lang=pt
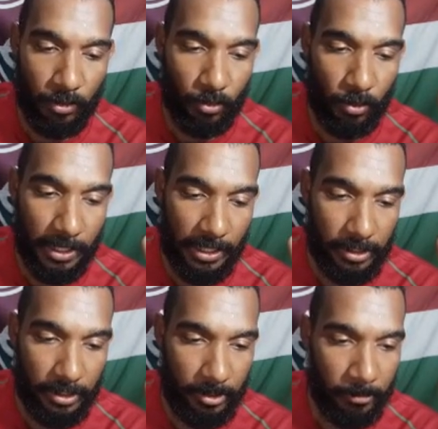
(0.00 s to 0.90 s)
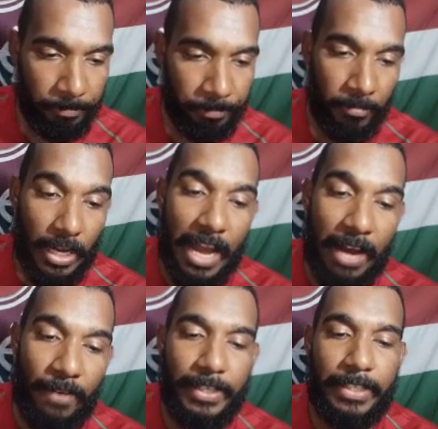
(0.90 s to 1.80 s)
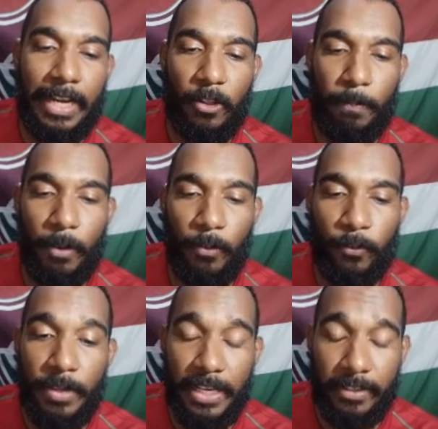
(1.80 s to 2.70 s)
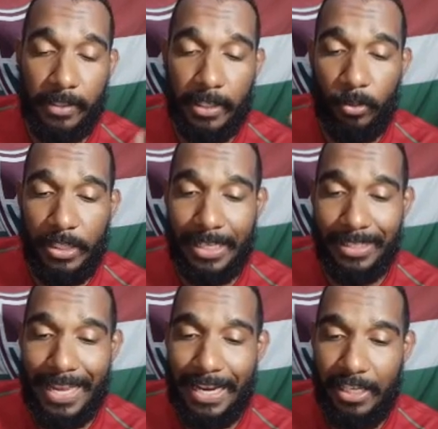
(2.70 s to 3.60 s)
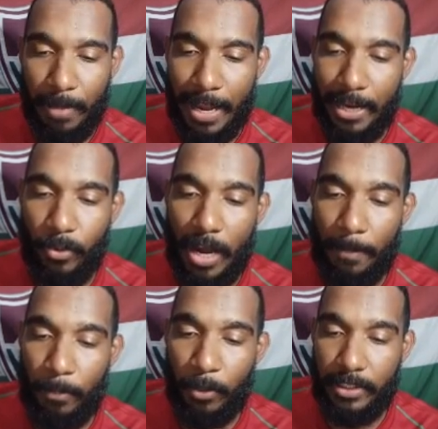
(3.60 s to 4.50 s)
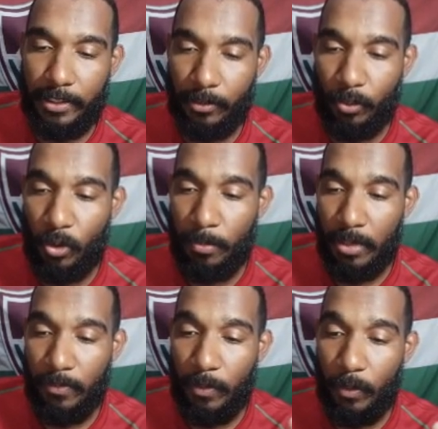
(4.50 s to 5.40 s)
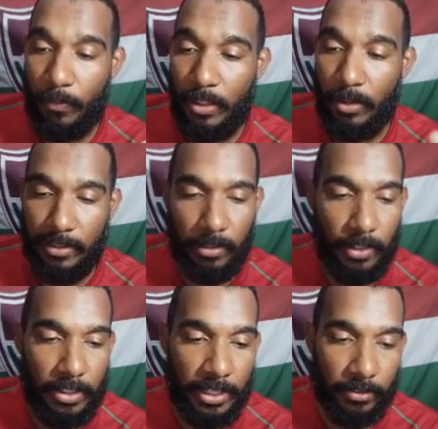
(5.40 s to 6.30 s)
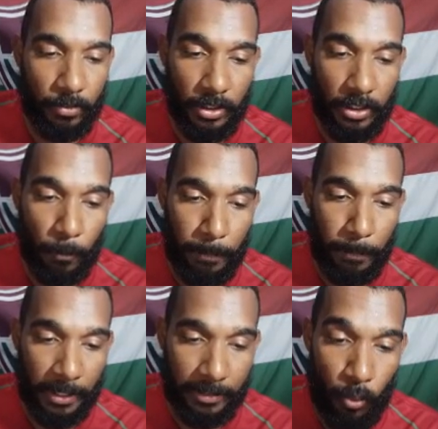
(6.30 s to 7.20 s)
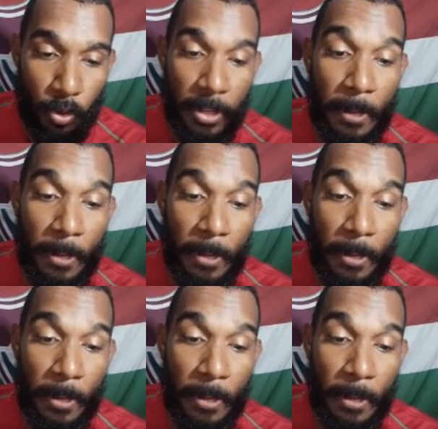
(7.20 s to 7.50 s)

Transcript: Mendes afastado pelo Fluminense desde o dia 10 de maio, após ter seu nome envolvido nas investigações da Operação